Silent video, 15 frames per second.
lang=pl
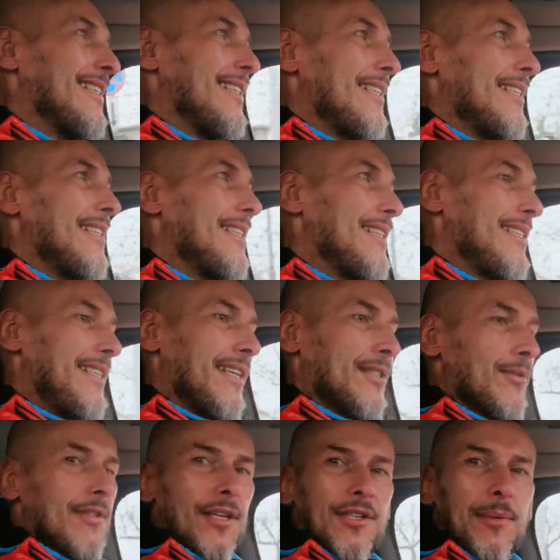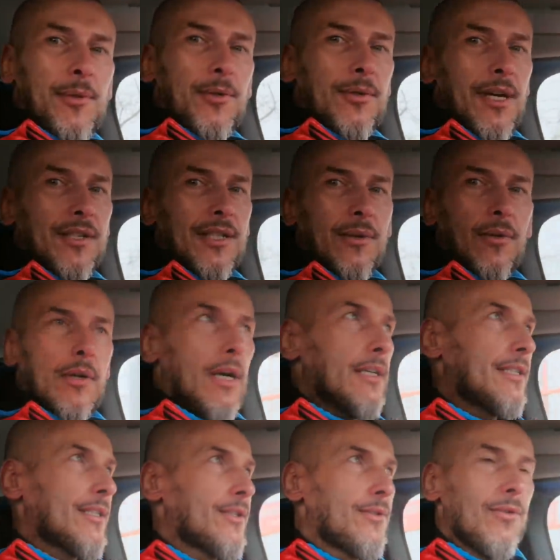E, Jezu, jak się mi tu nagrzało. Ach,
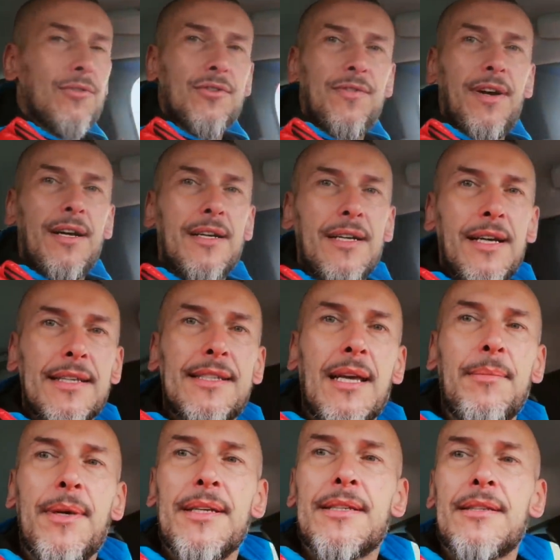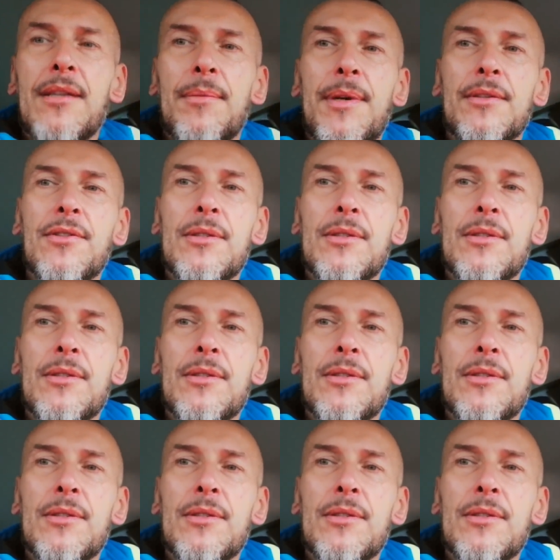skuźwa, SMS. Dobra, to